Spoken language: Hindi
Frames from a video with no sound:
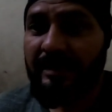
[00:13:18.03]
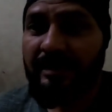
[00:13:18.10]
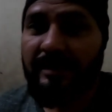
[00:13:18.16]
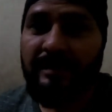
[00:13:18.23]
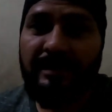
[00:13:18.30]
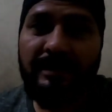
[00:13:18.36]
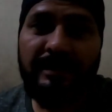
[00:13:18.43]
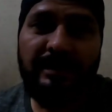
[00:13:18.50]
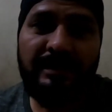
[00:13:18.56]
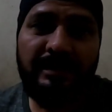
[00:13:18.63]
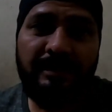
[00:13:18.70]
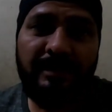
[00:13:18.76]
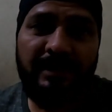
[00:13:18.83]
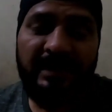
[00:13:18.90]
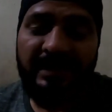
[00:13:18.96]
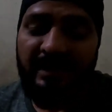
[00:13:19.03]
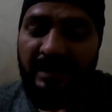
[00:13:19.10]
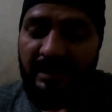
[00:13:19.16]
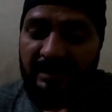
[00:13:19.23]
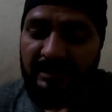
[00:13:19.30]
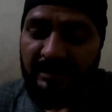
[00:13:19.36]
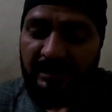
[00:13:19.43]
किसी अपने
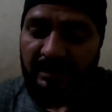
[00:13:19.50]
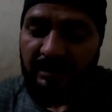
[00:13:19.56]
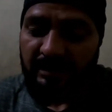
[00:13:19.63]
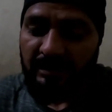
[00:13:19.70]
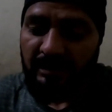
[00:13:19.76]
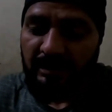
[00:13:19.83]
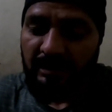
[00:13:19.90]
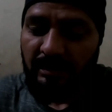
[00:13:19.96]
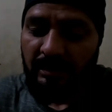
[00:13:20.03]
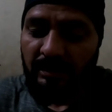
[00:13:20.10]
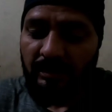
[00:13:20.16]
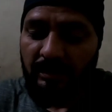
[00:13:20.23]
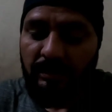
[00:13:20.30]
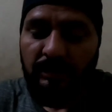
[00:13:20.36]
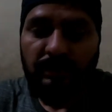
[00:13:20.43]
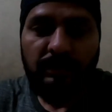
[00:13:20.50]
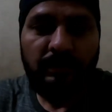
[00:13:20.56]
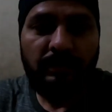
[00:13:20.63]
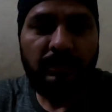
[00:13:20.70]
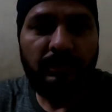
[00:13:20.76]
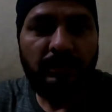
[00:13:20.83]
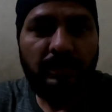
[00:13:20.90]
खास ने जो
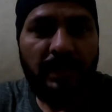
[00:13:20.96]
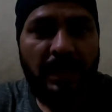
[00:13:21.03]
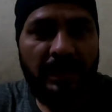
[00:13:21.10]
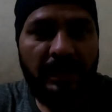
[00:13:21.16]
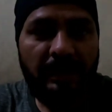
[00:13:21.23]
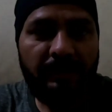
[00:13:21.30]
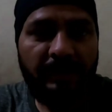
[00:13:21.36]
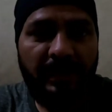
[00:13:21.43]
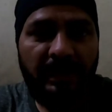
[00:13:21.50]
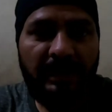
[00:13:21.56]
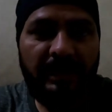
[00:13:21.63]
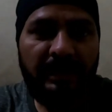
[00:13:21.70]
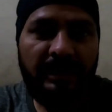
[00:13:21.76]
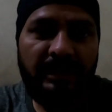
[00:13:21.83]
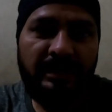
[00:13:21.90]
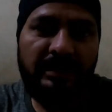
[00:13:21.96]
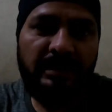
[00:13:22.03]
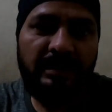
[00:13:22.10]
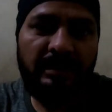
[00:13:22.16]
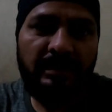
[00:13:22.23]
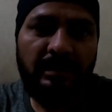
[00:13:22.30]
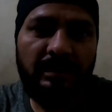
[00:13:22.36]
खाना पैक करके
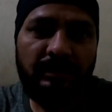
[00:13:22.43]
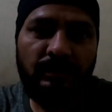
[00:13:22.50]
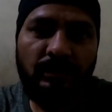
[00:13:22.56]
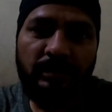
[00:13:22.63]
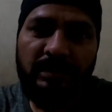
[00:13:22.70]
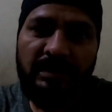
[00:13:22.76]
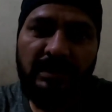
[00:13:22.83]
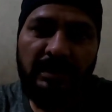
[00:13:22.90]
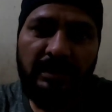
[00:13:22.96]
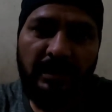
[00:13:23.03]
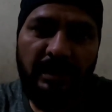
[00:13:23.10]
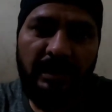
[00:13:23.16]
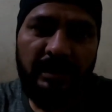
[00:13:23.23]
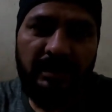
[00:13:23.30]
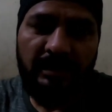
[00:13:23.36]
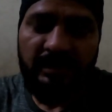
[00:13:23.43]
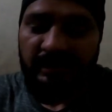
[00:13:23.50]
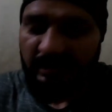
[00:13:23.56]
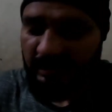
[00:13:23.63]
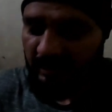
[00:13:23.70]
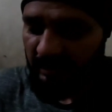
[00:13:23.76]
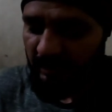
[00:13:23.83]
दिया था वो अभी तक खाया
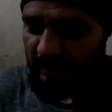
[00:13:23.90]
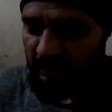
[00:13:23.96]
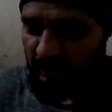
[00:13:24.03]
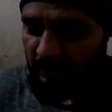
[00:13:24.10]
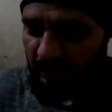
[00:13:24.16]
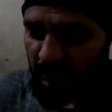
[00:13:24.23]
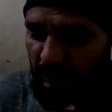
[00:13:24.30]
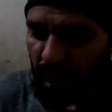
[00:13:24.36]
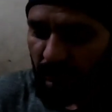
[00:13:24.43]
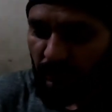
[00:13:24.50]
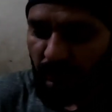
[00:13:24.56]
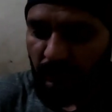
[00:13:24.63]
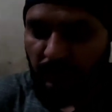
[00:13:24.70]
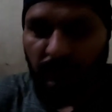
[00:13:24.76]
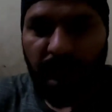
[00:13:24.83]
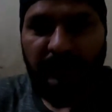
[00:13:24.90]
नहीं तो